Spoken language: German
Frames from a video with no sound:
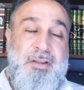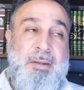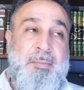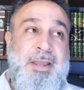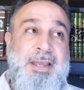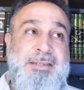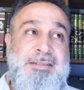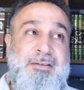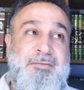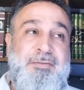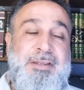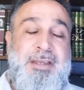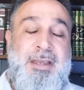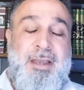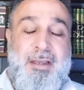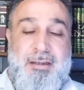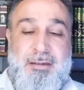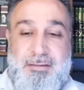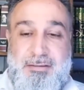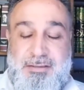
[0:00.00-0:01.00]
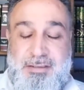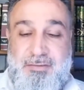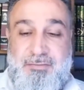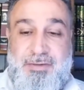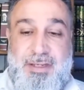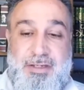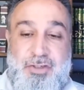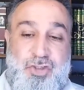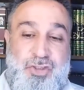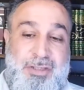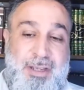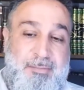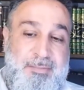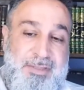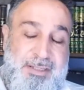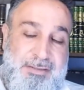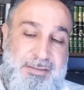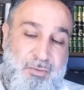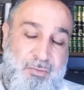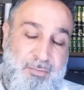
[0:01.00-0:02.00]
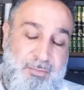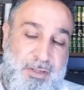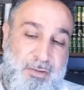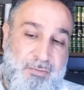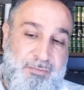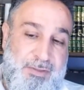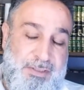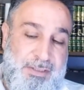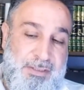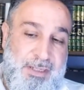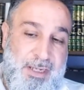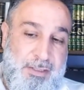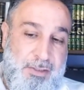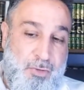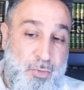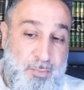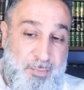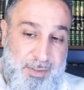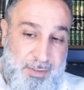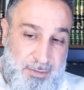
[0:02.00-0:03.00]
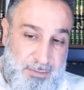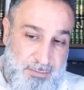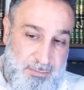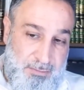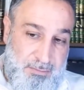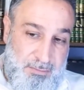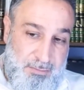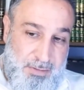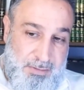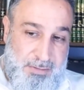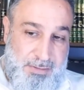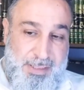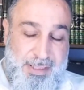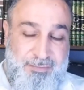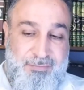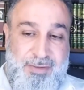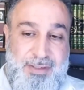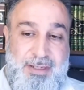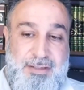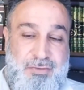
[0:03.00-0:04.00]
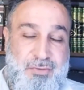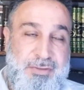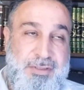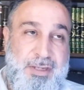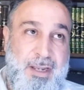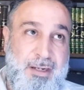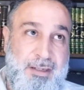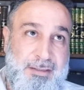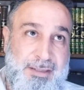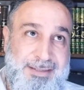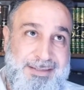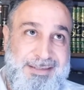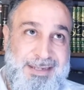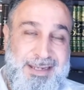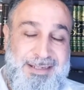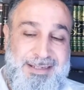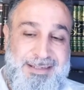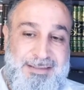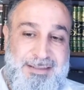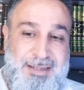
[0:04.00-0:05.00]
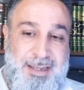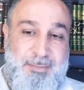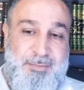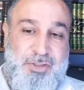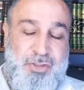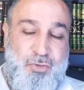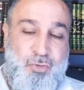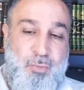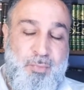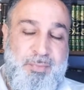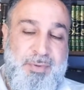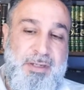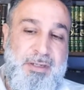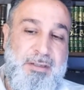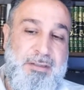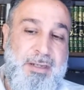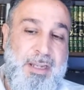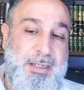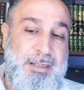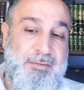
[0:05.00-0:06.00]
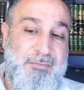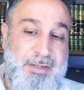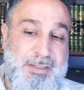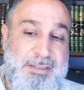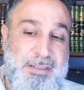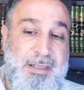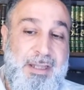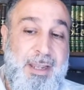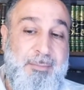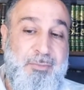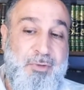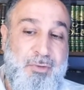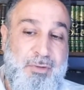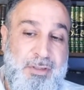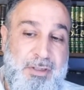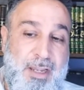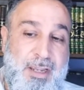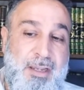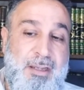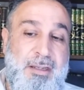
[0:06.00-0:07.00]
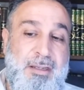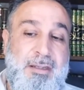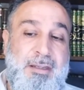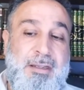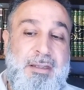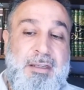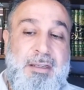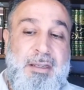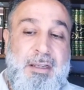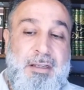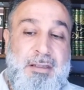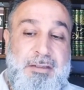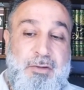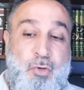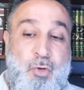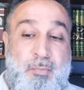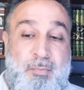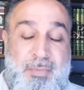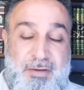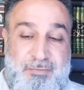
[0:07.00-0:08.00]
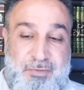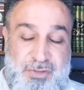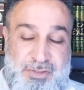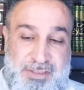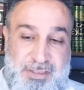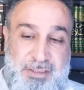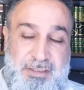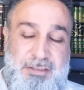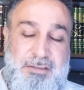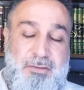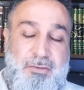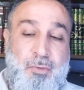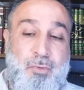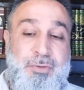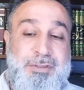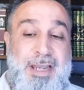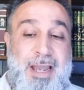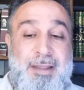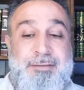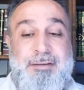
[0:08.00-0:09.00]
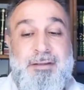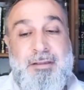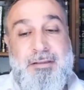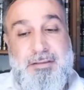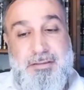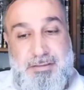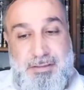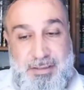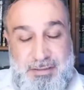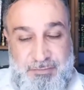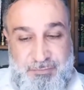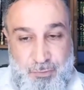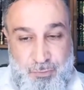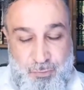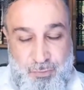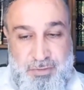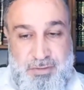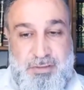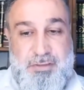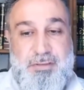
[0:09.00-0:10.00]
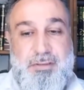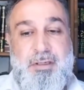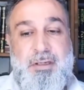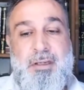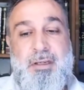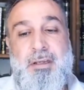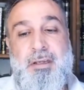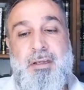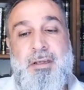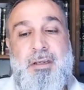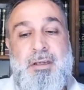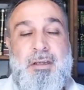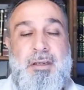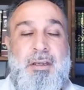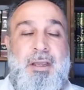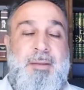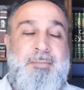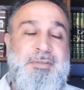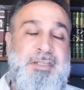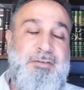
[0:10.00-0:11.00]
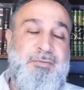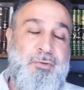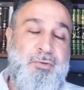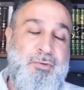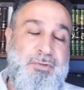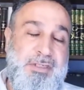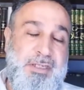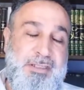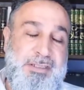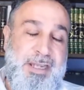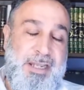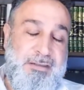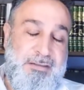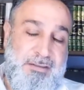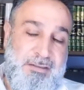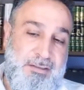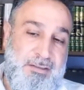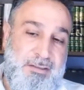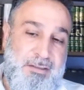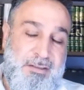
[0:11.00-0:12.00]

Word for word: Vielmehr sind wir, sind wir Stamm dieser Umma und wir sind keine Gruppe. Das ist ein Fehler zu sagen, das ist eine islamische Gruppe. Nein, wir sind Alhamdulillah die Umma für sich und die anderen sind von uns, äh, haben sich von uns getrennt.